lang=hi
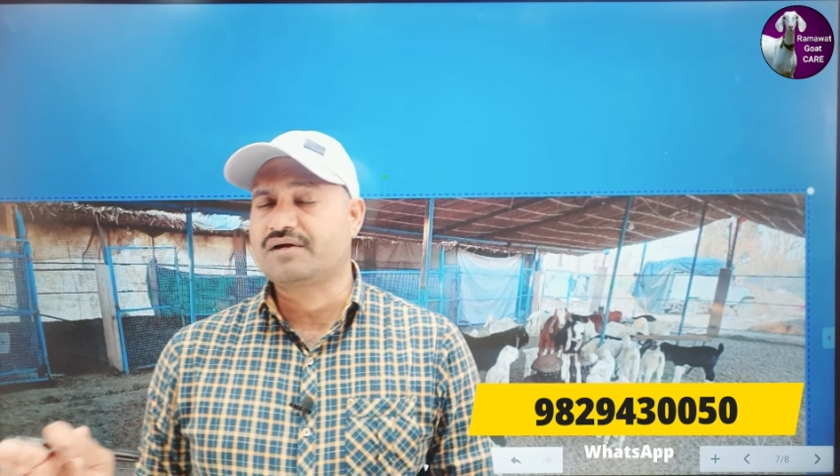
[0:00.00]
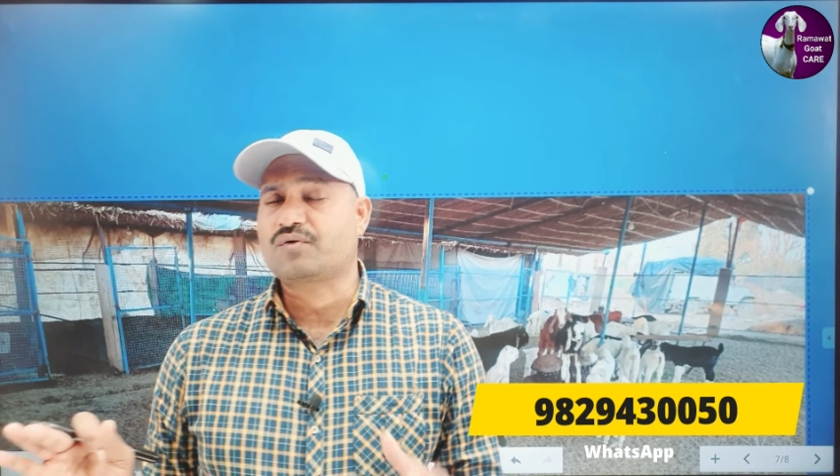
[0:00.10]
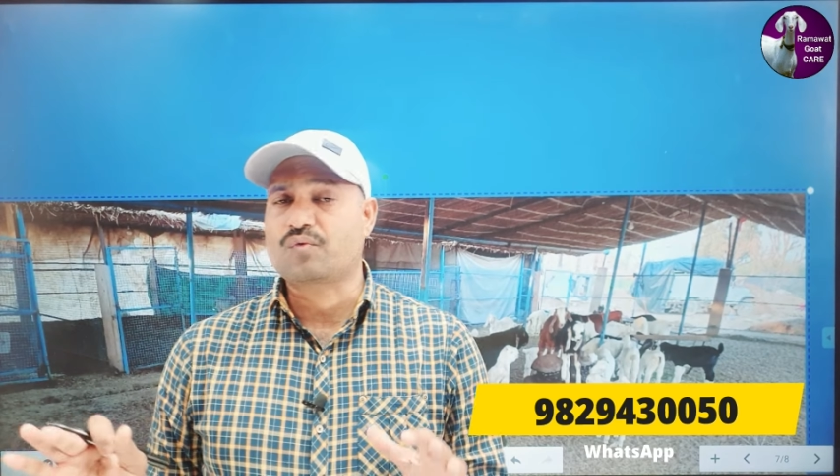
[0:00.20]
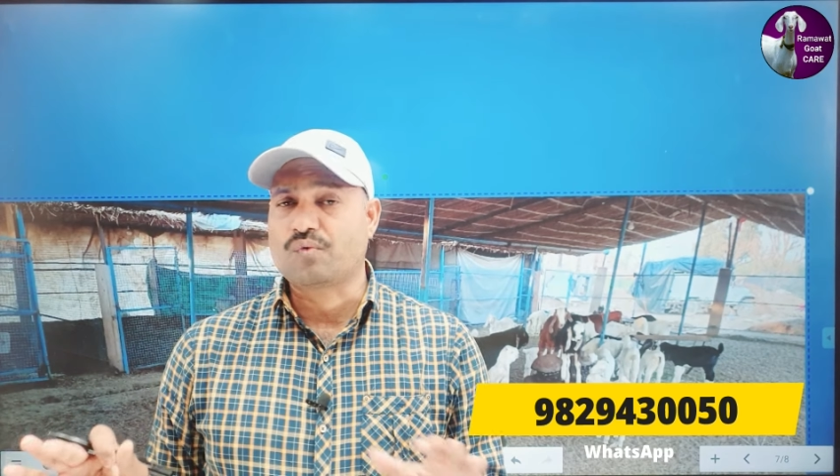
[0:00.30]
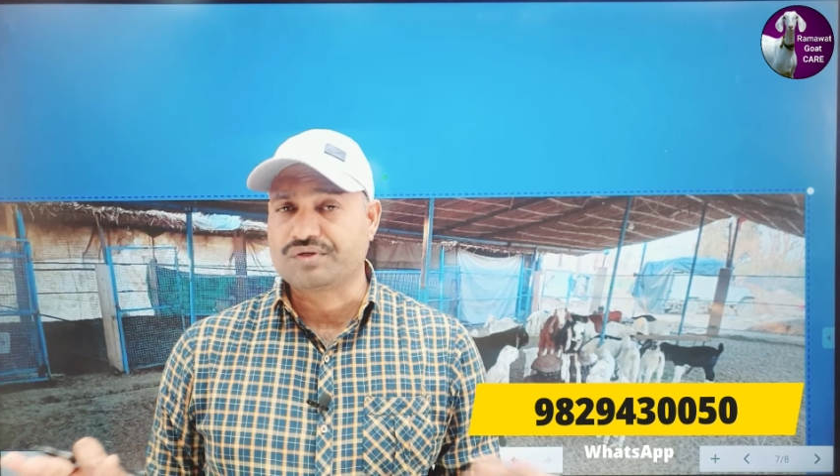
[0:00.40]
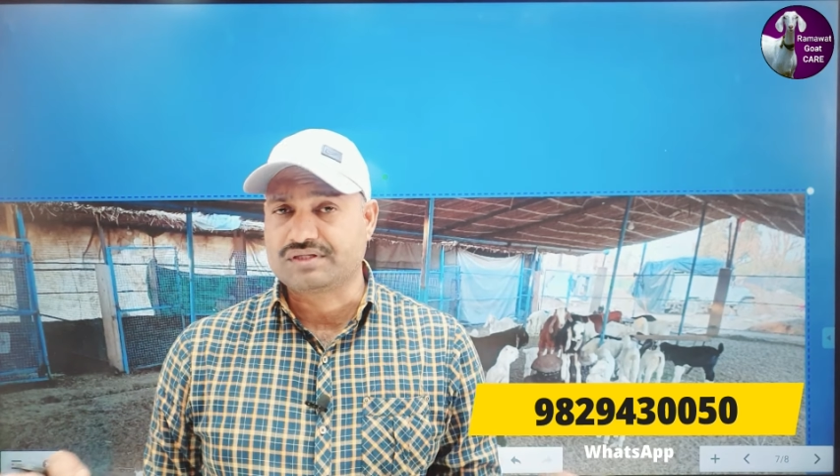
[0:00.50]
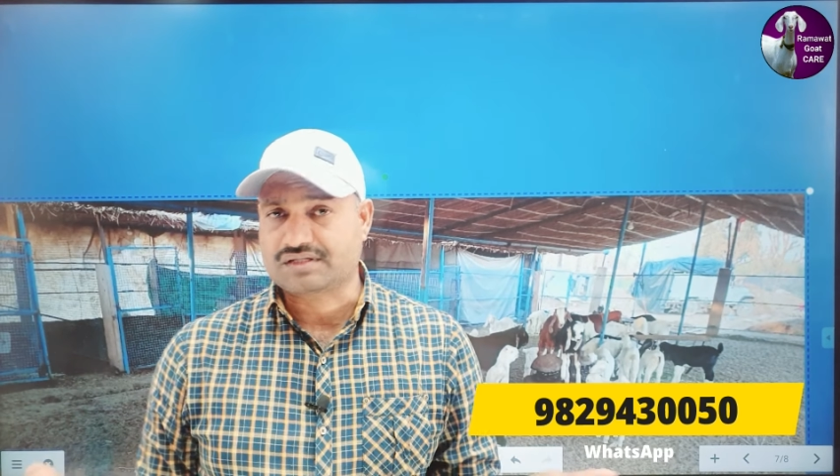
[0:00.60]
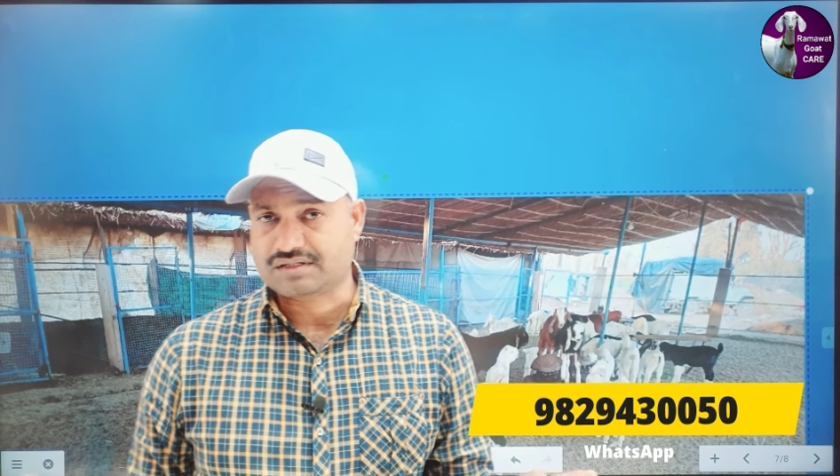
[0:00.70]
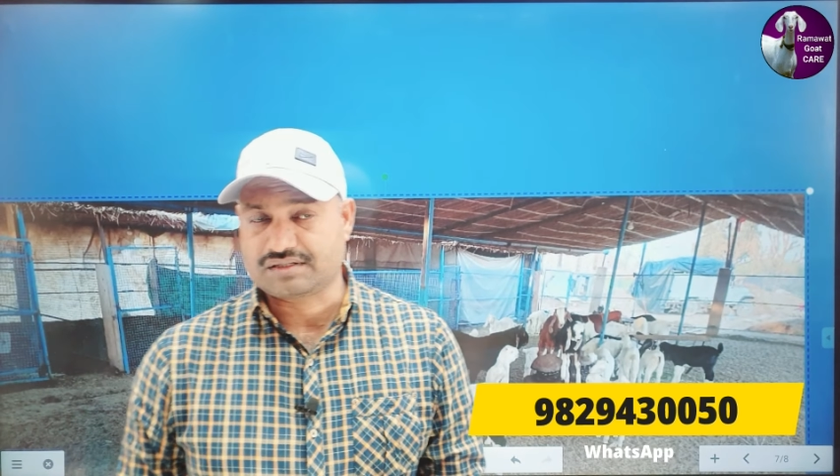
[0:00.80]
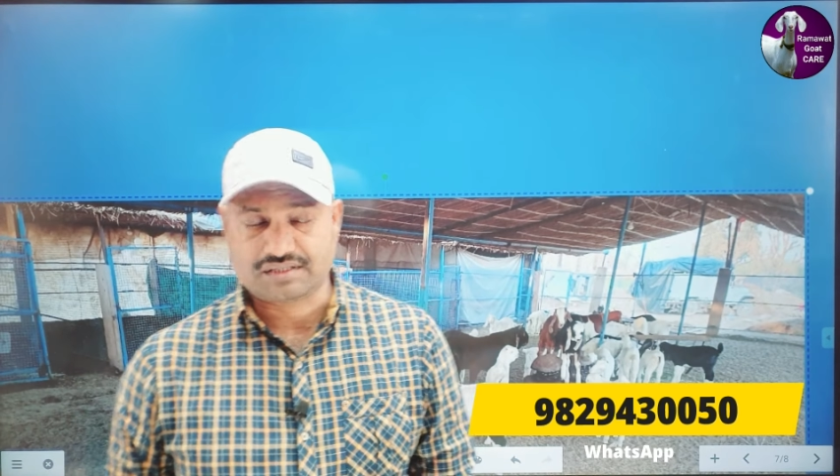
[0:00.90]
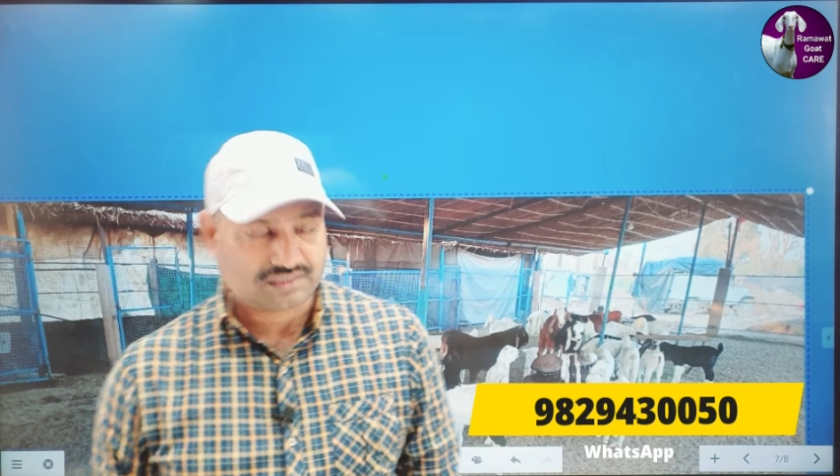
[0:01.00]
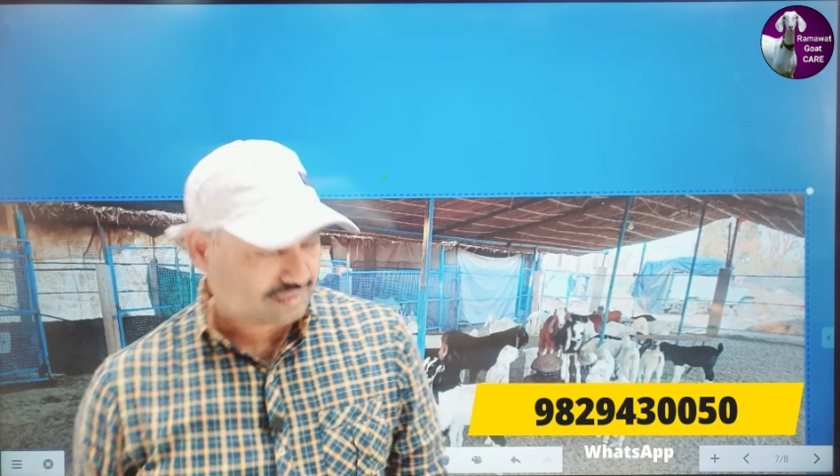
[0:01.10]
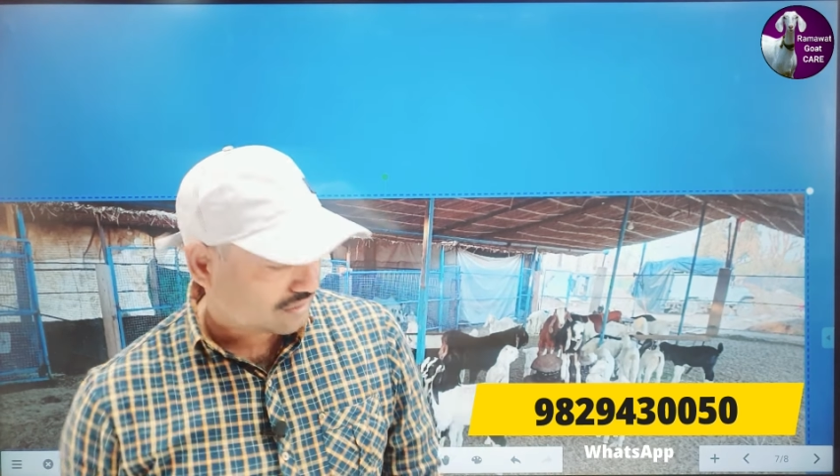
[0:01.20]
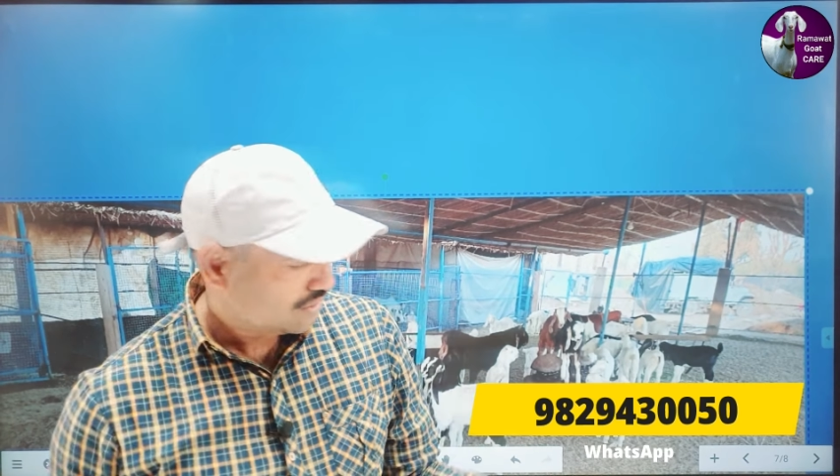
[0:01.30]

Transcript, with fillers: हैं कोई दिक्कत नहीं है